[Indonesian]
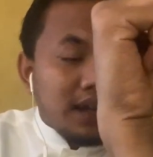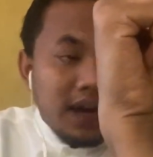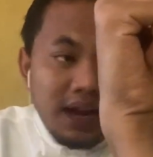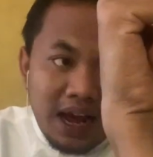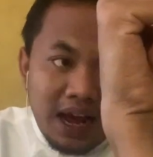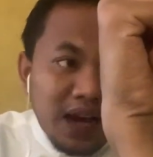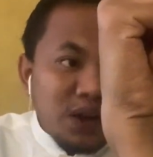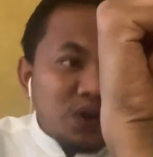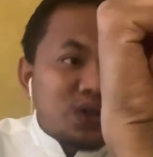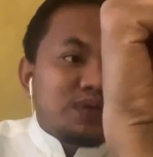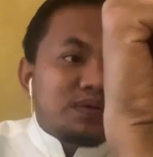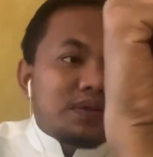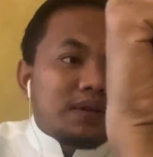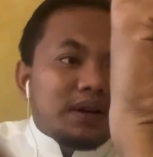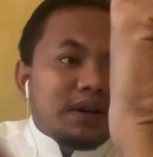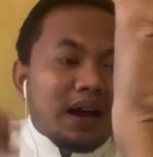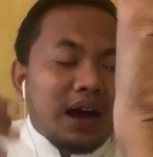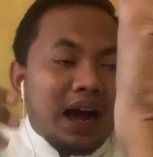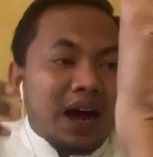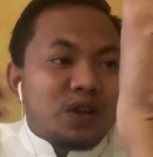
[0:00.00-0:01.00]
harus
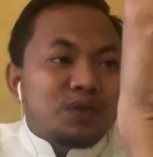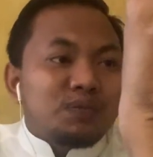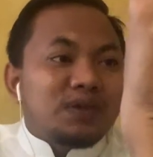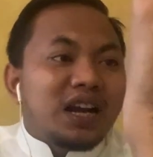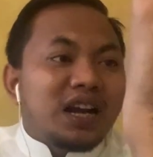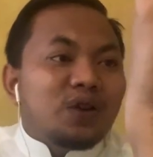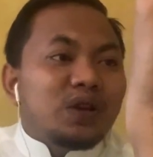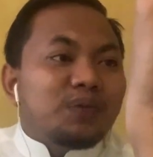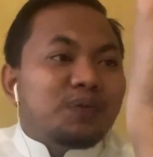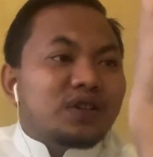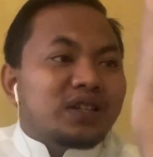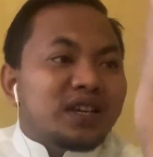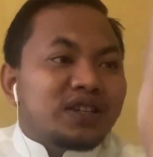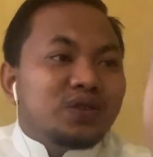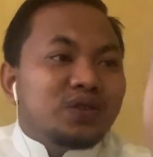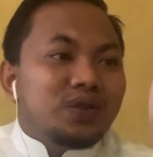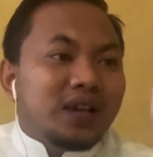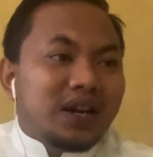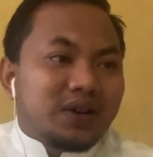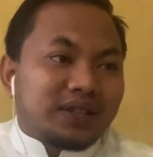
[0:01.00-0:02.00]
harus melalui proses
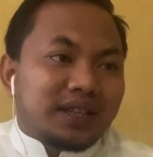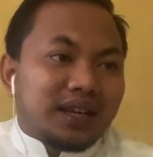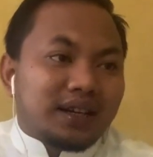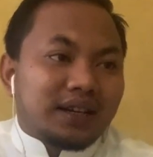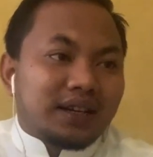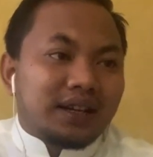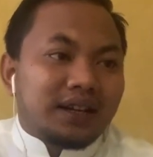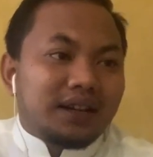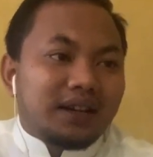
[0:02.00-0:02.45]
juga Ustaz.